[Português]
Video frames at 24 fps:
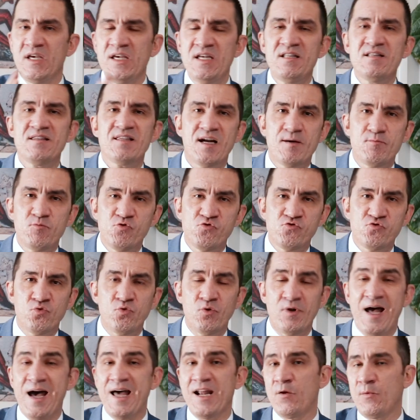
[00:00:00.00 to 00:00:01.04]

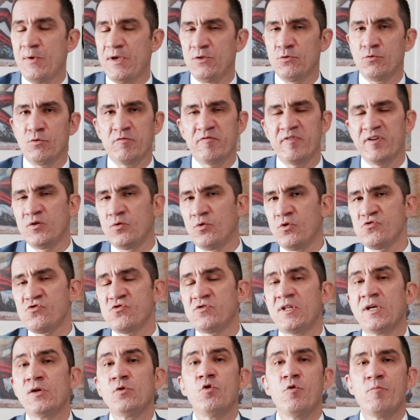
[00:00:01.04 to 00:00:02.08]
intramuscular ou
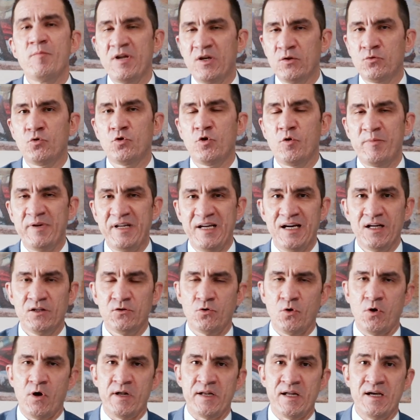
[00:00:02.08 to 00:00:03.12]
endovenoso, tem cobertura
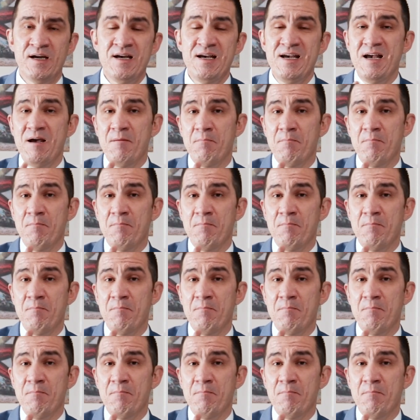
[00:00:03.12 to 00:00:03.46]
obrigatória.